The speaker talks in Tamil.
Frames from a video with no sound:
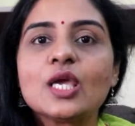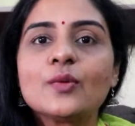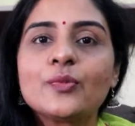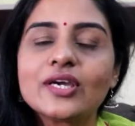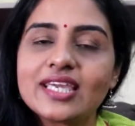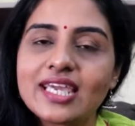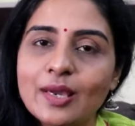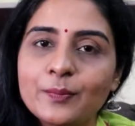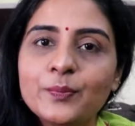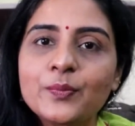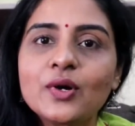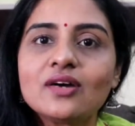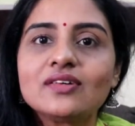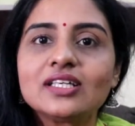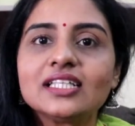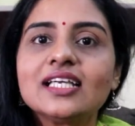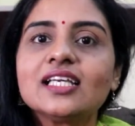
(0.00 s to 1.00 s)
இப்போ எப்போ
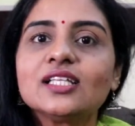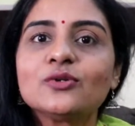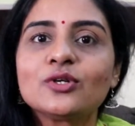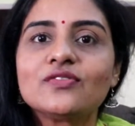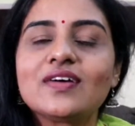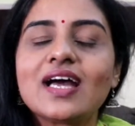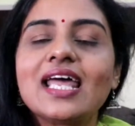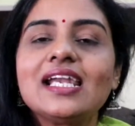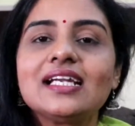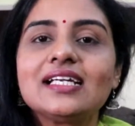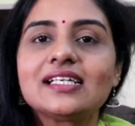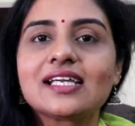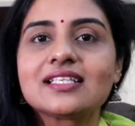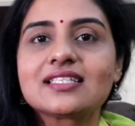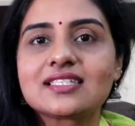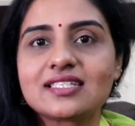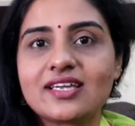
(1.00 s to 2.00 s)
வந்து இது ஒரு
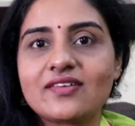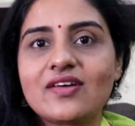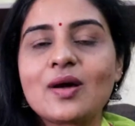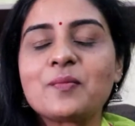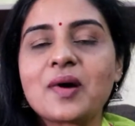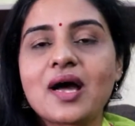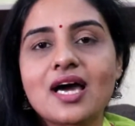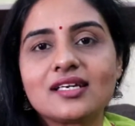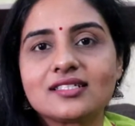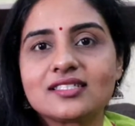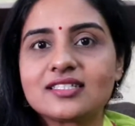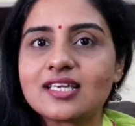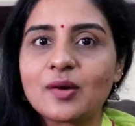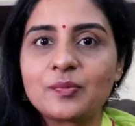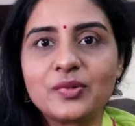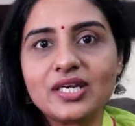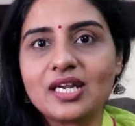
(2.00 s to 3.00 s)
வேலண்டைன்ஸ் டேவாக
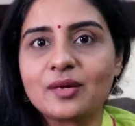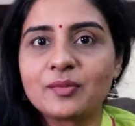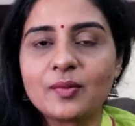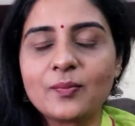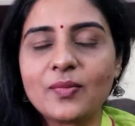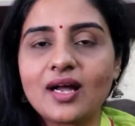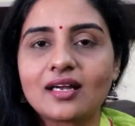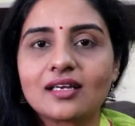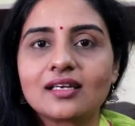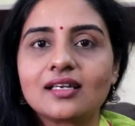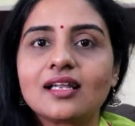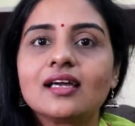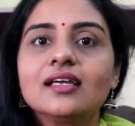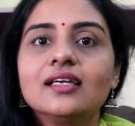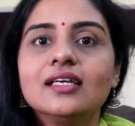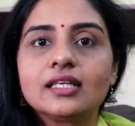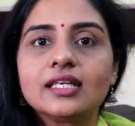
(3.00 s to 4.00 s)
மாறுச்சு அப்படின்னு நம்ம
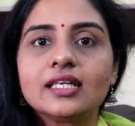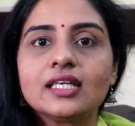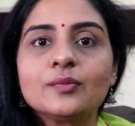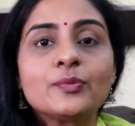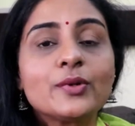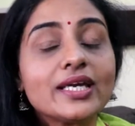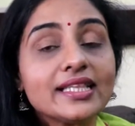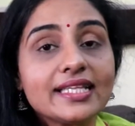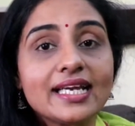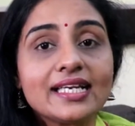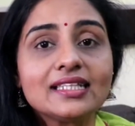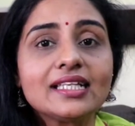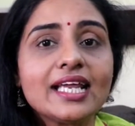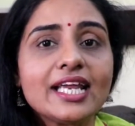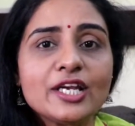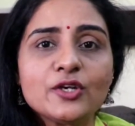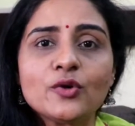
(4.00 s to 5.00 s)
பார்க்கலாம் இப்போ இந்த
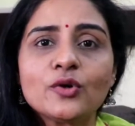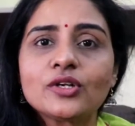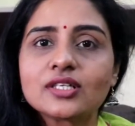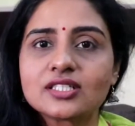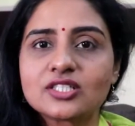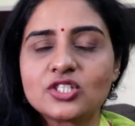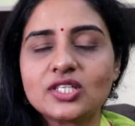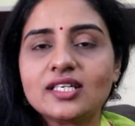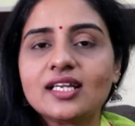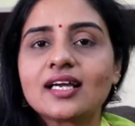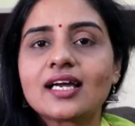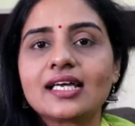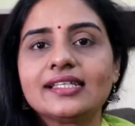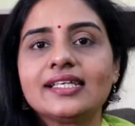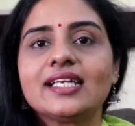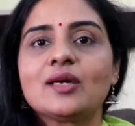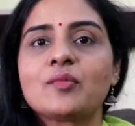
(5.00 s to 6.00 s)
இடத்துல இன்னொரு சின்ன
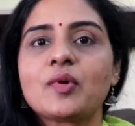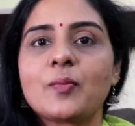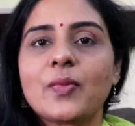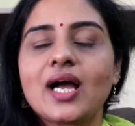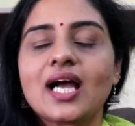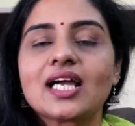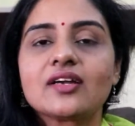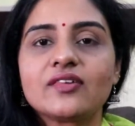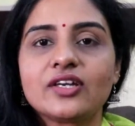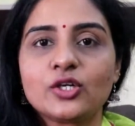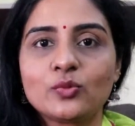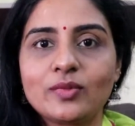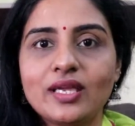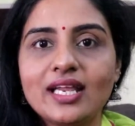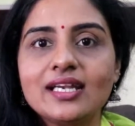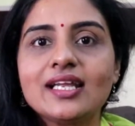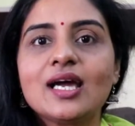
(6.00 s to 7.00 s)
கதை நம்ம பார்க்க
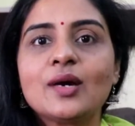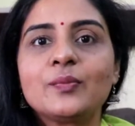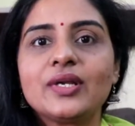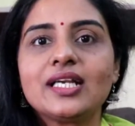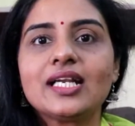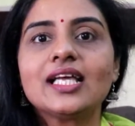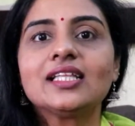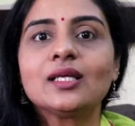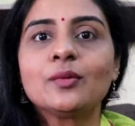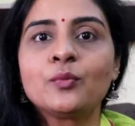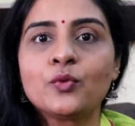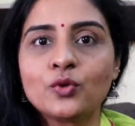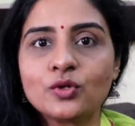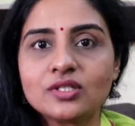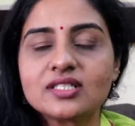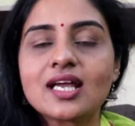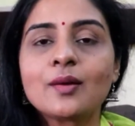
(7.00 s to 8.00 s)
வேணும் என்ன அப்படின்னா இந்த
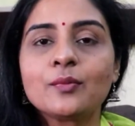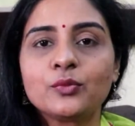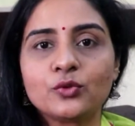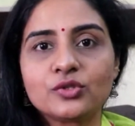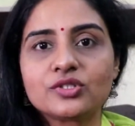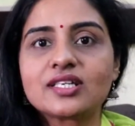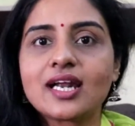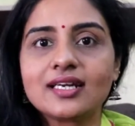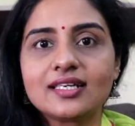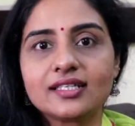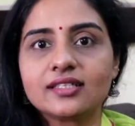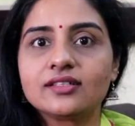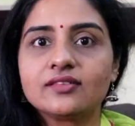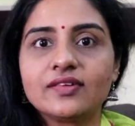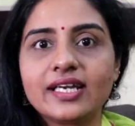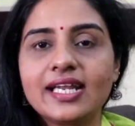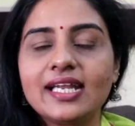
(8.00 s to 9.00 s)
மூன்றாம் நூற்றாண்டு
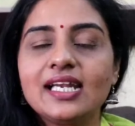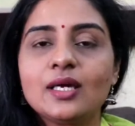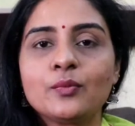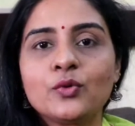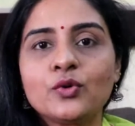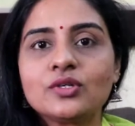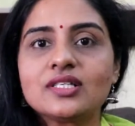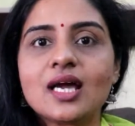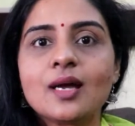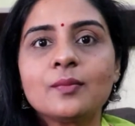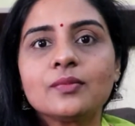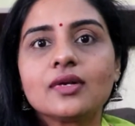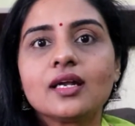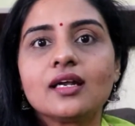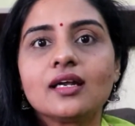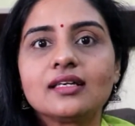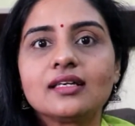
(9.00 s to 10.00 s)
வரையில மூன்றாம்
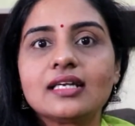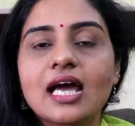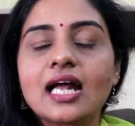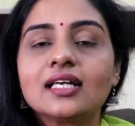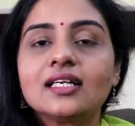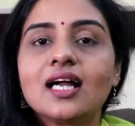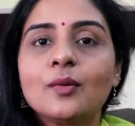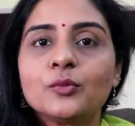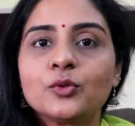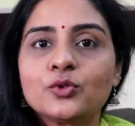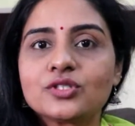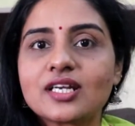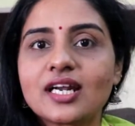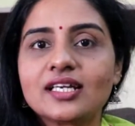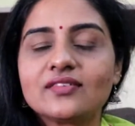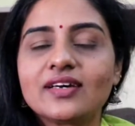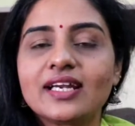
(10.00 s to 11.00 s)
நான்காம்
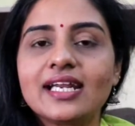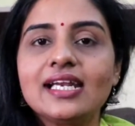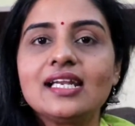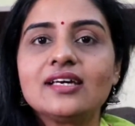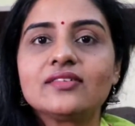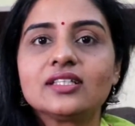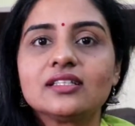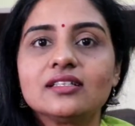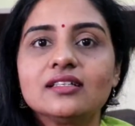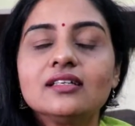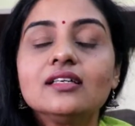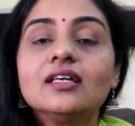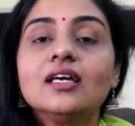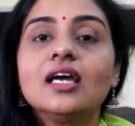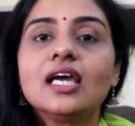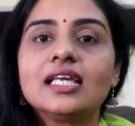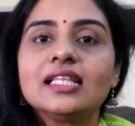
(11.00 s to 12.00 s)
நூற்றாண்டு வரையில வந்து
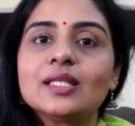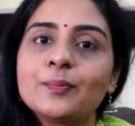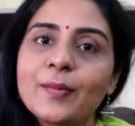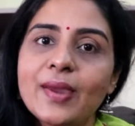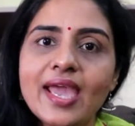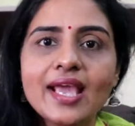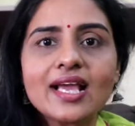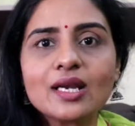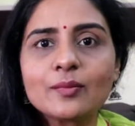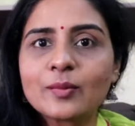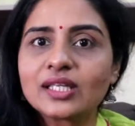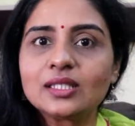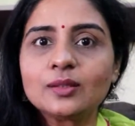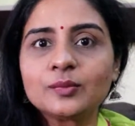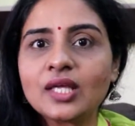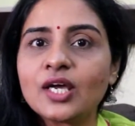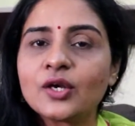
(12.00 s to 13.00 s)
இந்த பேகன்
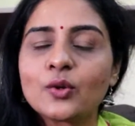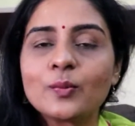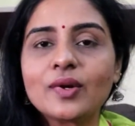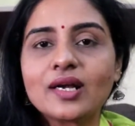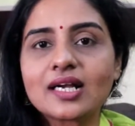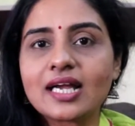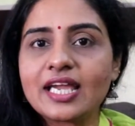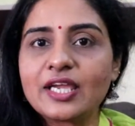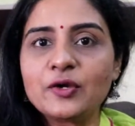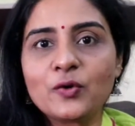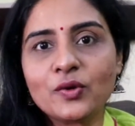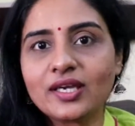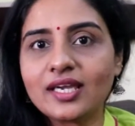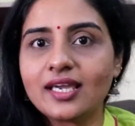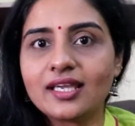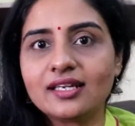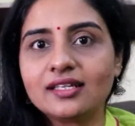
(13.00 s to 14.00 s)
மதம் தான் ரொம்ப கை
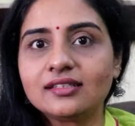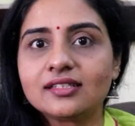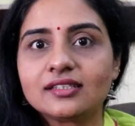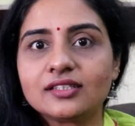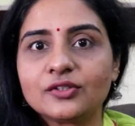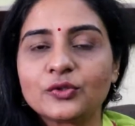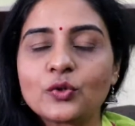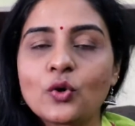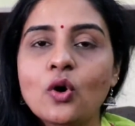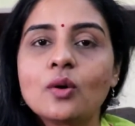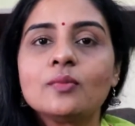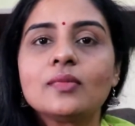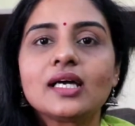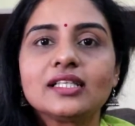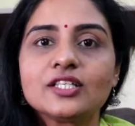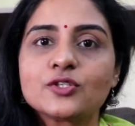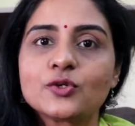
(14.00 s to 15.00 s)
ஓங்கி இருந்தது ரோம்
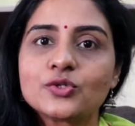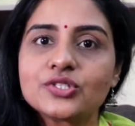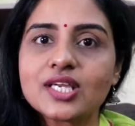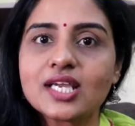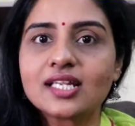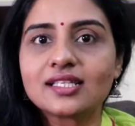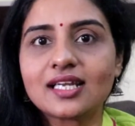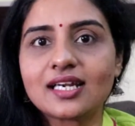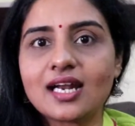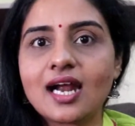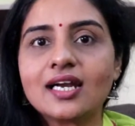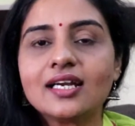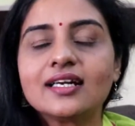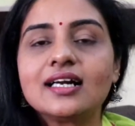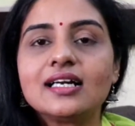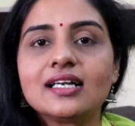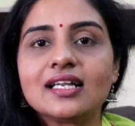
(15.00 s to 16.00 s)
அதை சுற்றி இருந்த
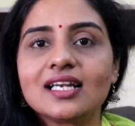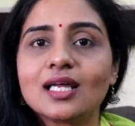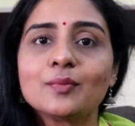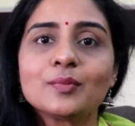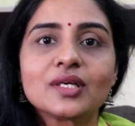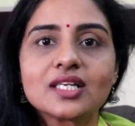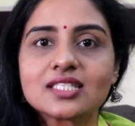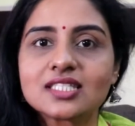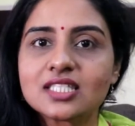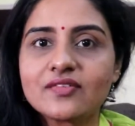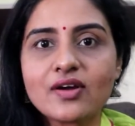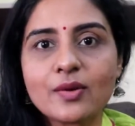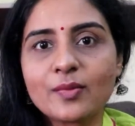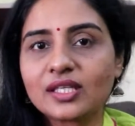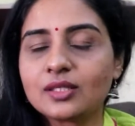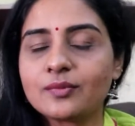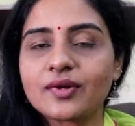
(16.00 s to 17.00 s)
நாடுகள் எல்லாம் கிறிஸ்துவ
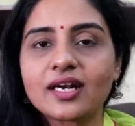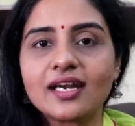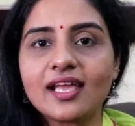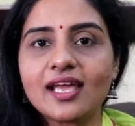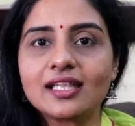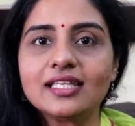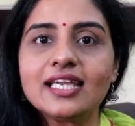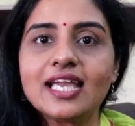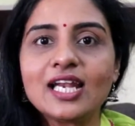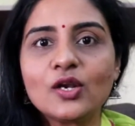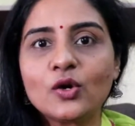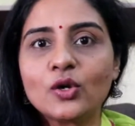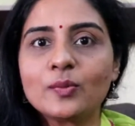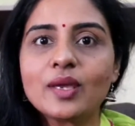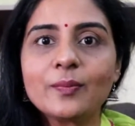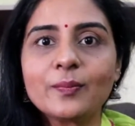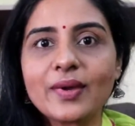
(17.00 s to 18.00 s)
மதம் கிடையாது
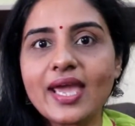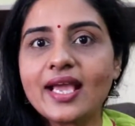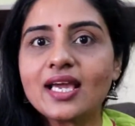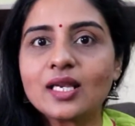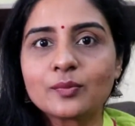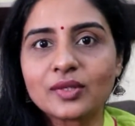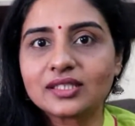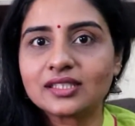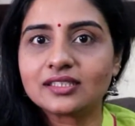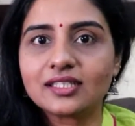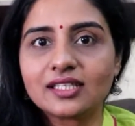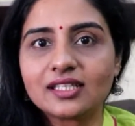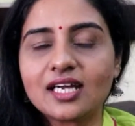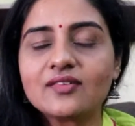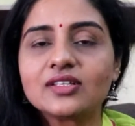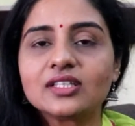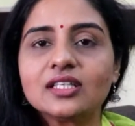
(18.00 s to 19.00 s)
எல்லோருமே பேகன் மதத்தை
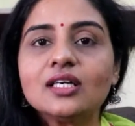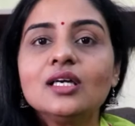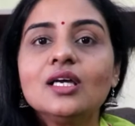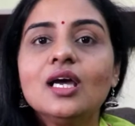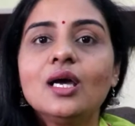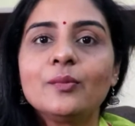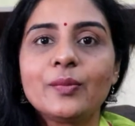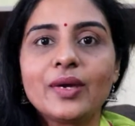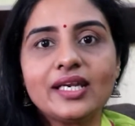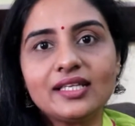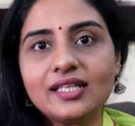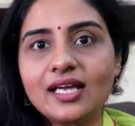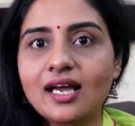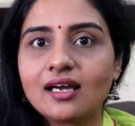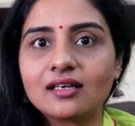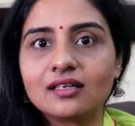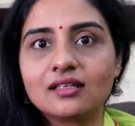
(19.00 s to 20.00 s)
தான் வந்து பெரிதா